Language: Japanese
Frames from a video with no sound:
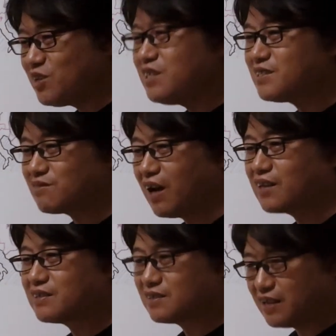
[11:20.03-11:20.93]
いいっす
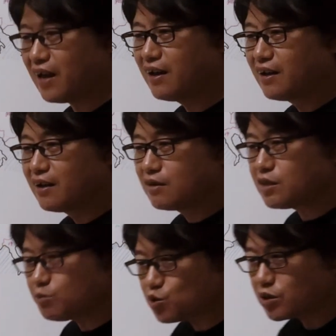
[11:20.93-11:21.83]
わっつって
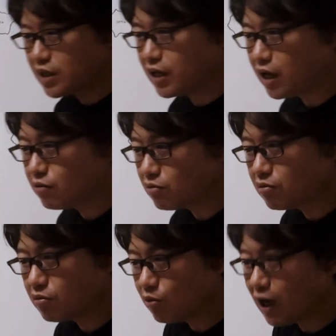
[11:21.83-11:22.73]
でもそれであ
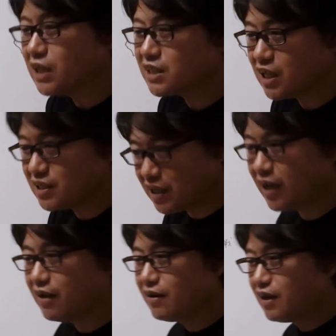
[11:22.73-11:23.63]
のお話し合いして